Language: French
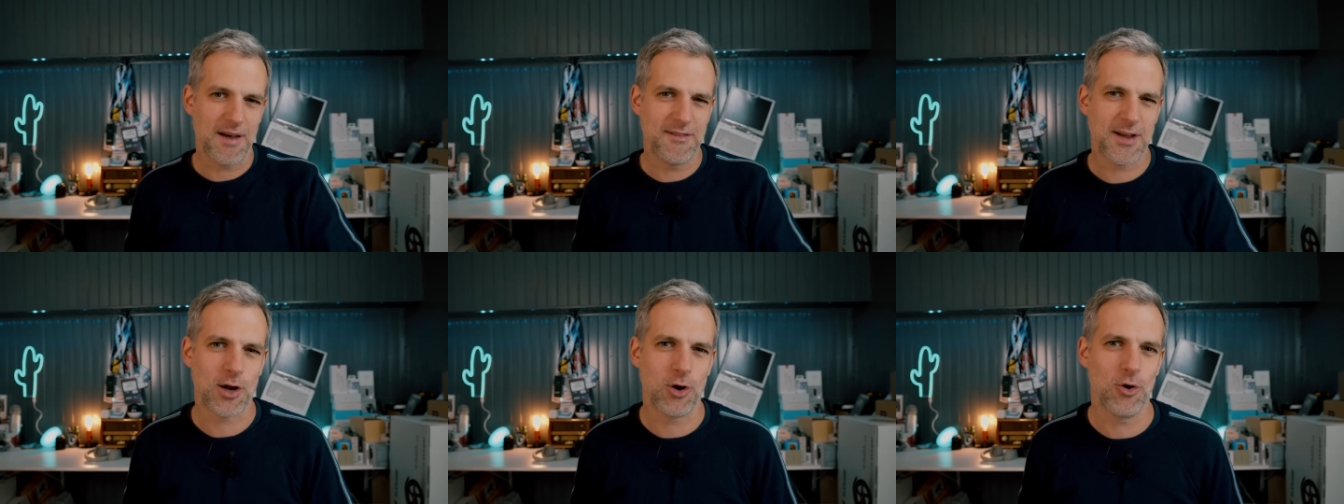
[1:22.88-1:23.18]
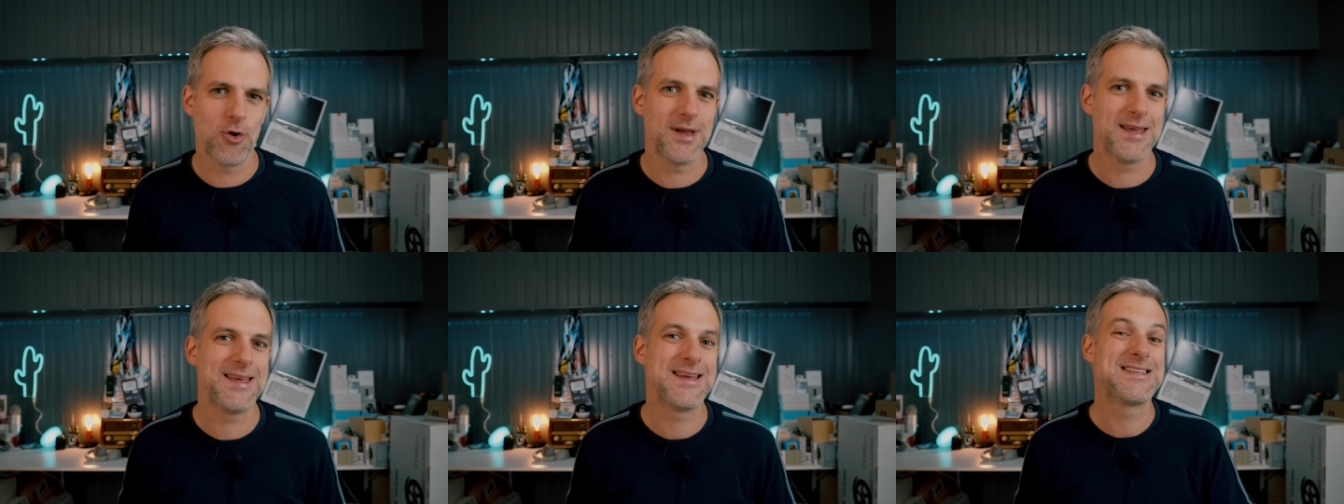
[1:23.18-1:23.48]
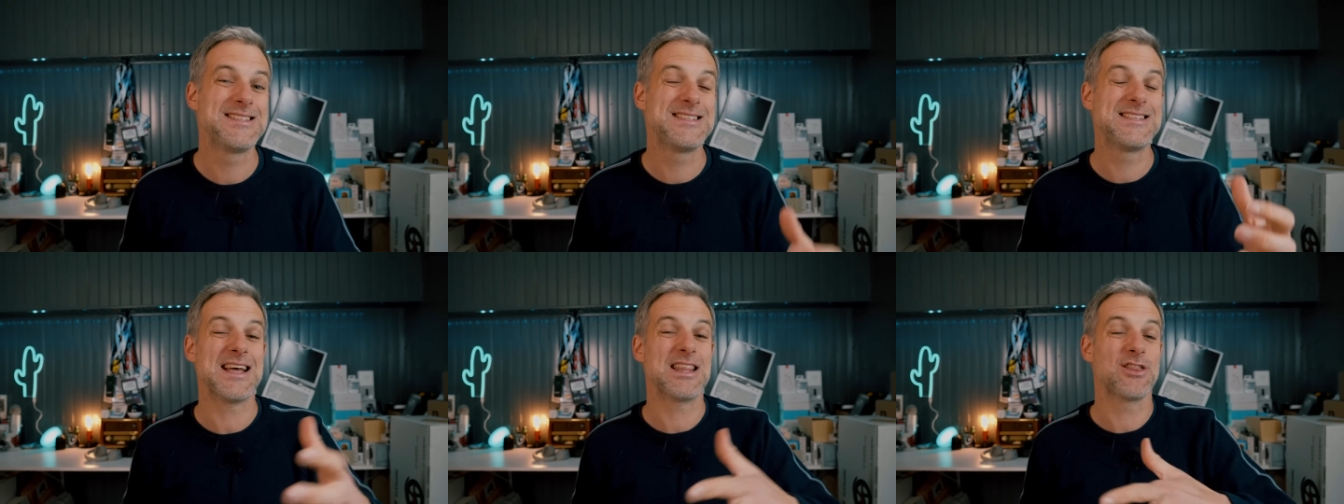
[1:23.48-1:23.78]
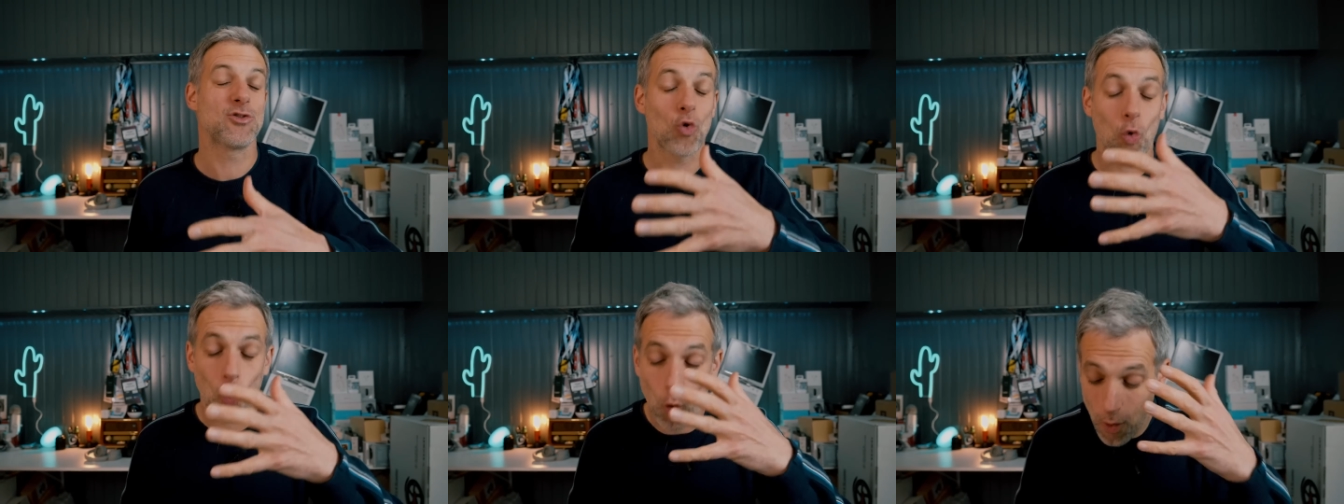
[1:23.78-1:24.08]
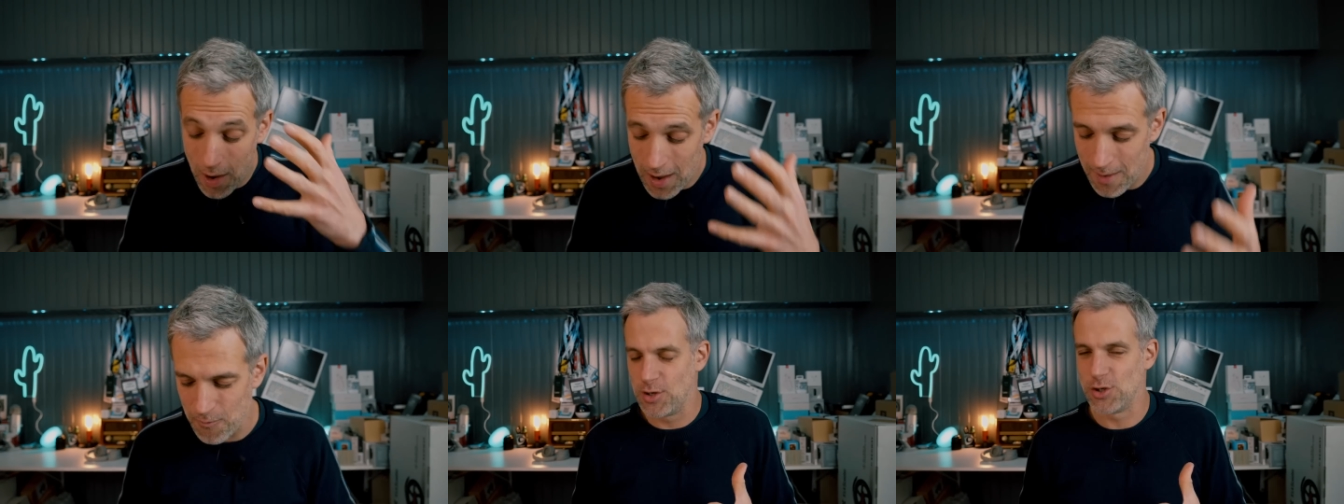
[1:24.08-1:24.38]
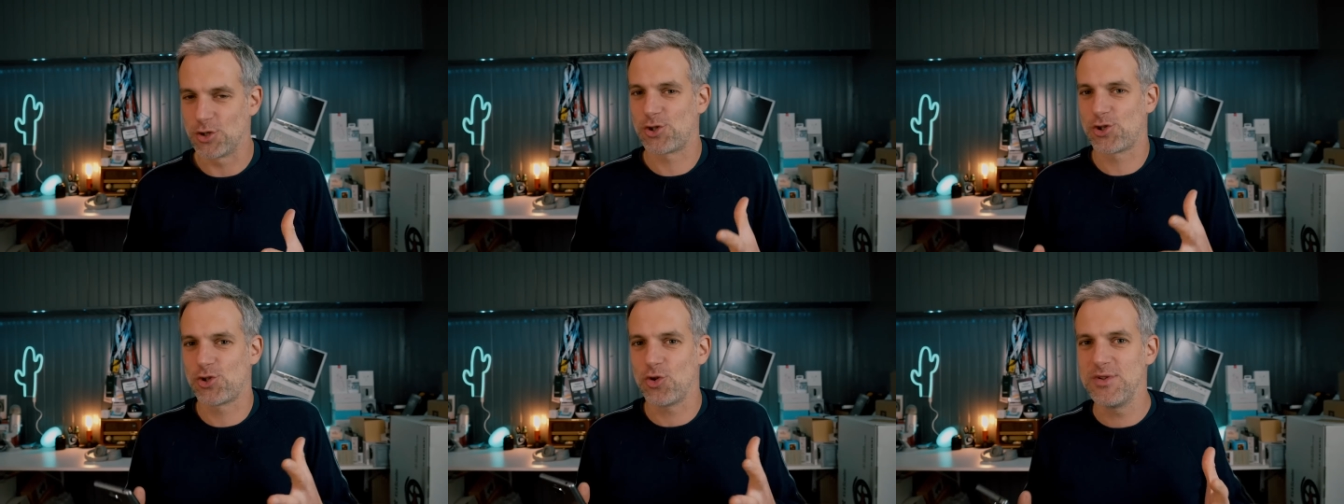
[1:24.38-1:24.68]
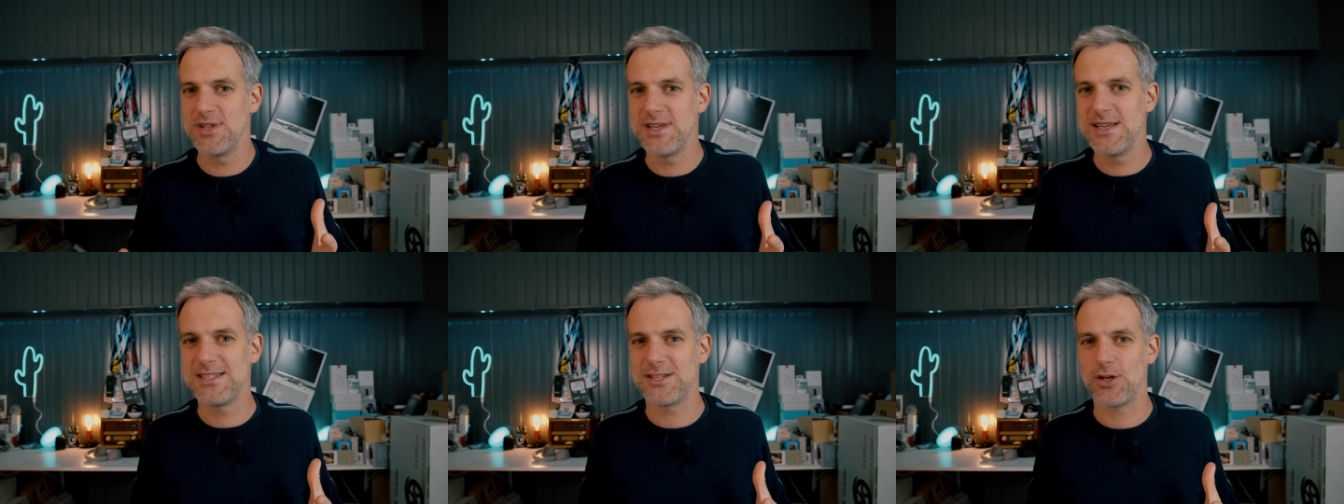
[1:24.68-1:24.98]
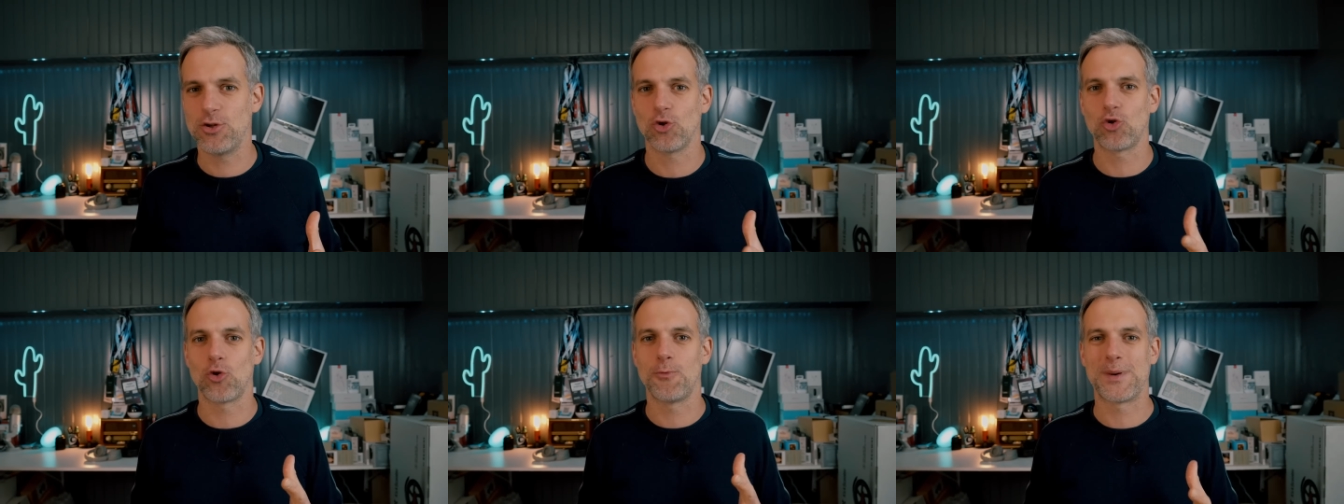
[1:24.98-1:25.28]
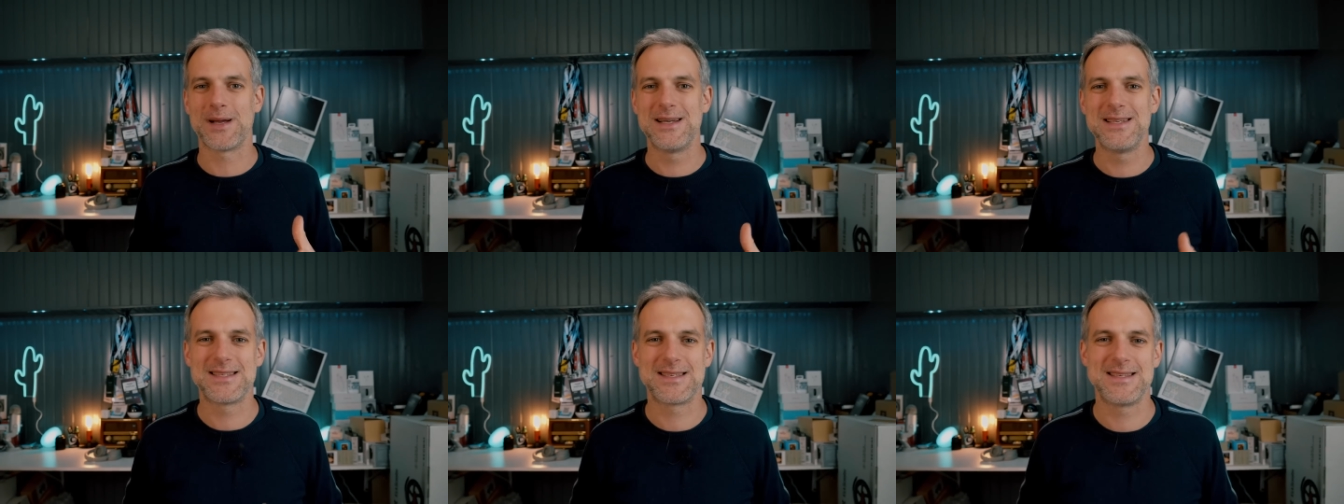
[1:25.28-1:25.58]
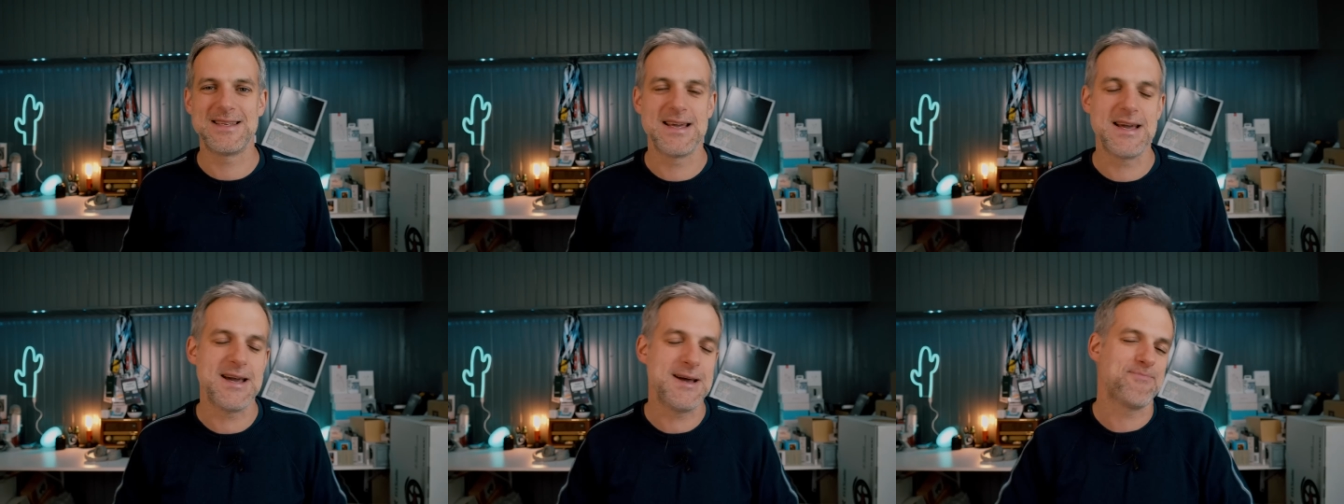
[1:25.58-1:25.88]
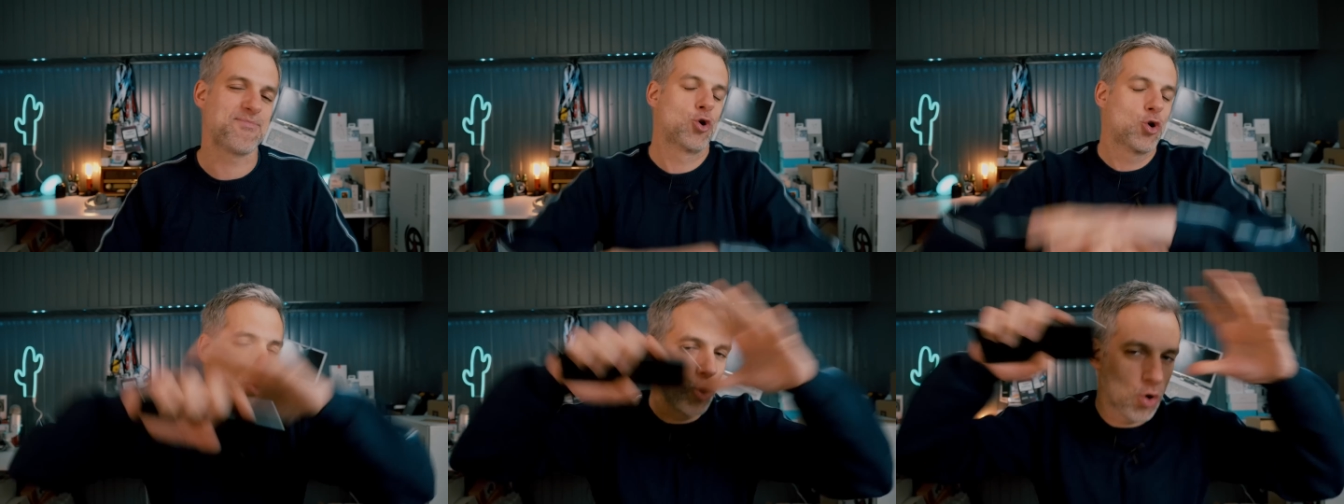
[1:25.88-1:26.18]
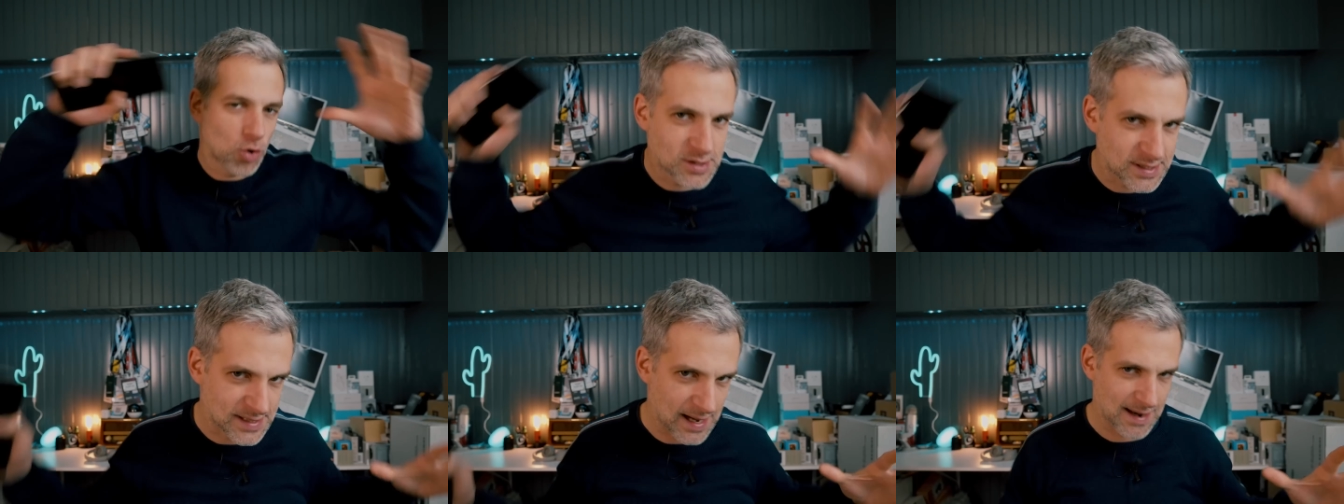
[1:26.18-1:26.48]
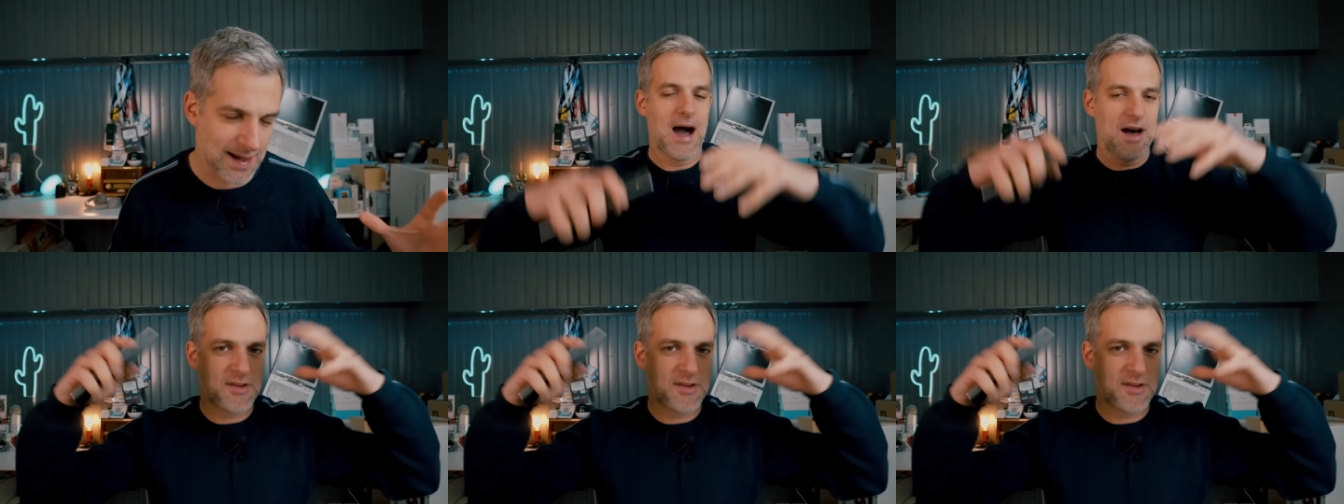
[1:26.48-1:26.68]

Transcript: avec le XZ3. Sony, c'est une entreprise qui est colossale,